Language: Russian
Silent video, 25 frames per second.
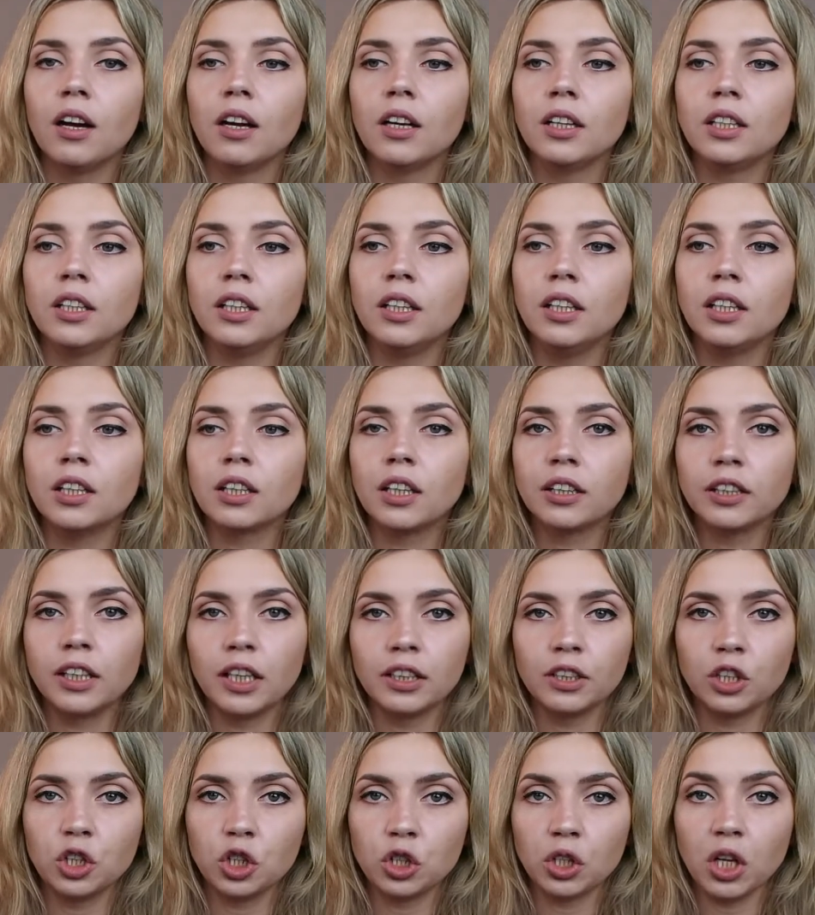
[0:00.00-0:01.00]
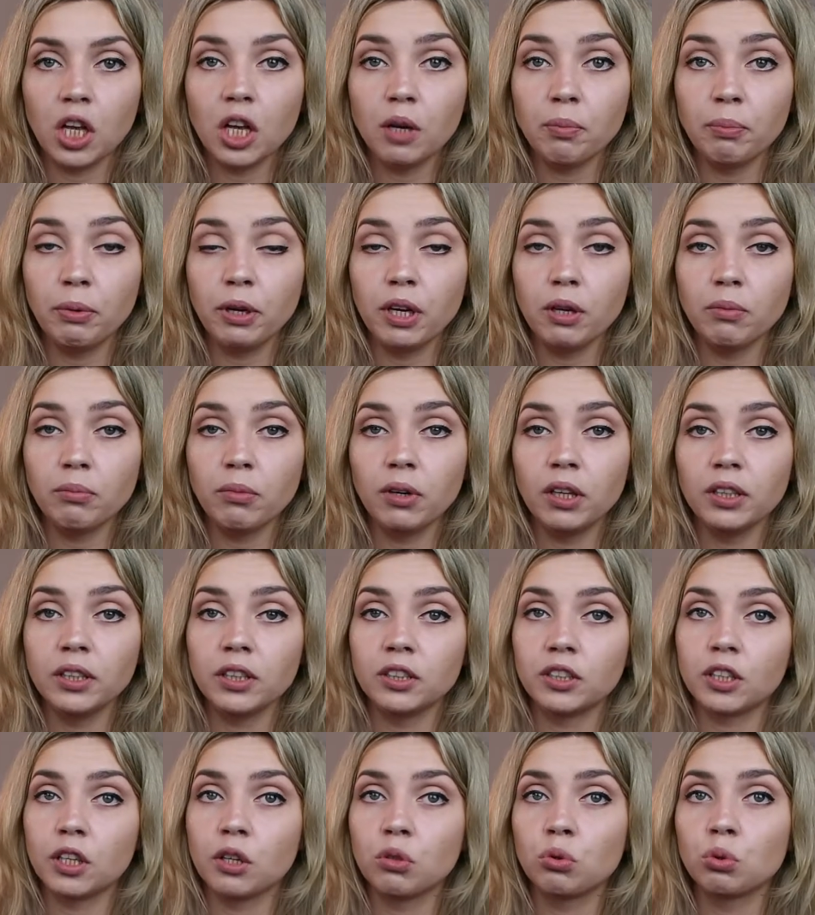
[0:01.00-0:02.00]
И когда я начала их принимать,
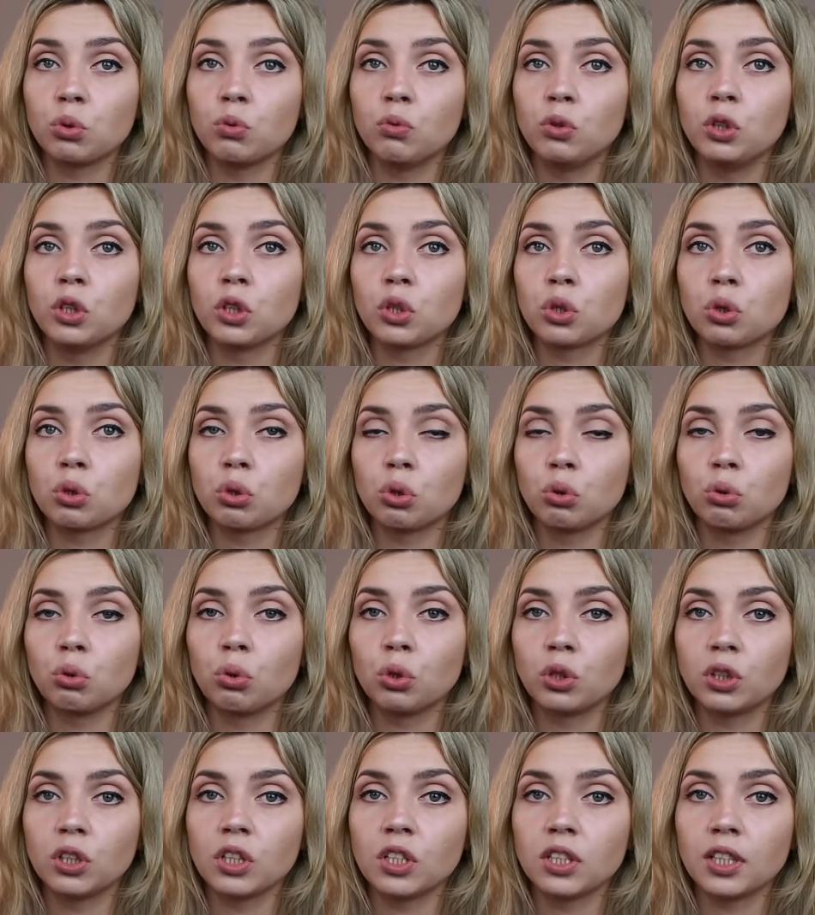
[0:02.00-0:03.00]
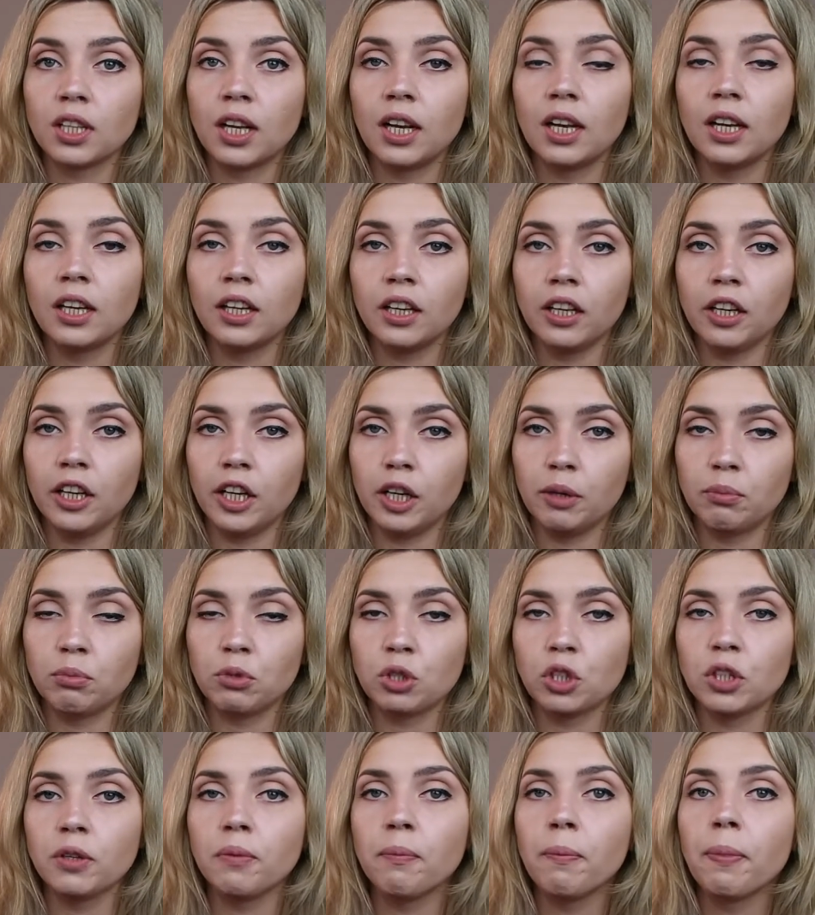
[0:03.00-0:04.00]
я сразу увидела, что ногти стали
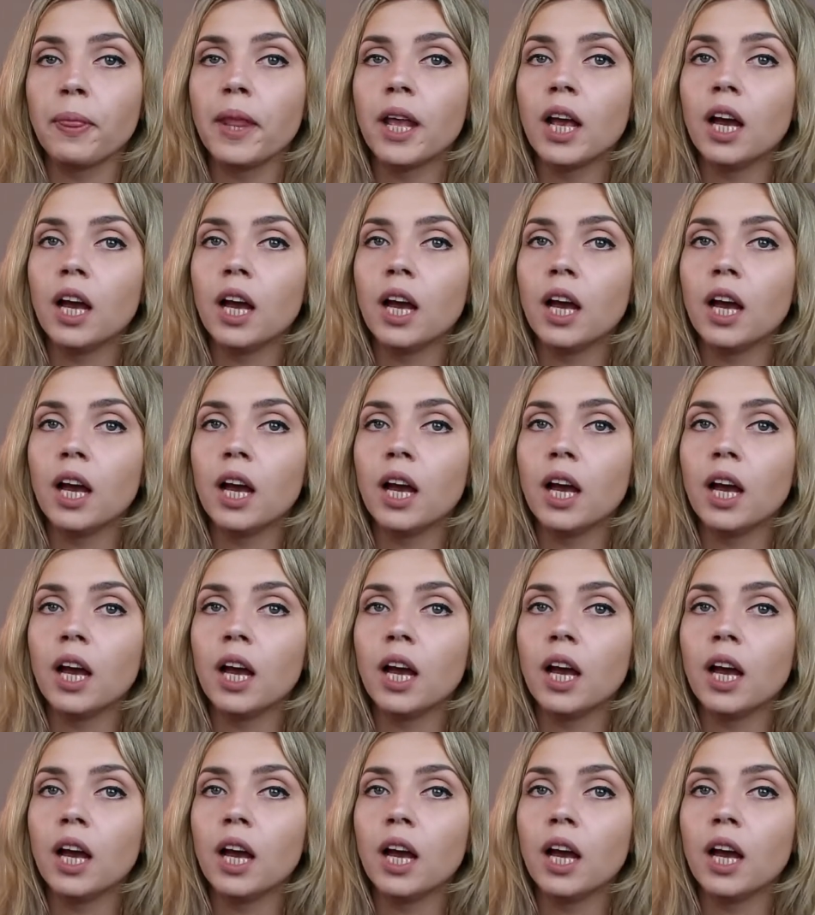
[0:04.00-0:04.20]
крепче,